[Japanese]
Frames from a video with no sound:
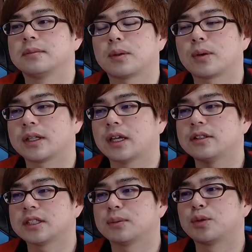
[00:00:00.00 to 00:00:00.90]
まあ、今回ね
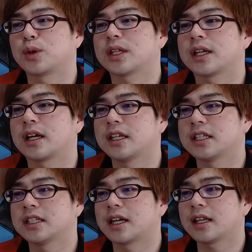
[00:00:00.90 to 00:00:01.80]
ウルザの物語が禁
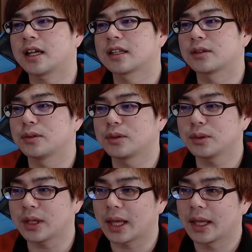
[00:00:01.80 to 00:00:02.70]
止にならなかったというこ
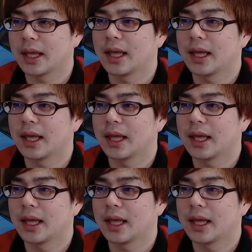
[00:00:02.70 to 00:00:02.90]
とで、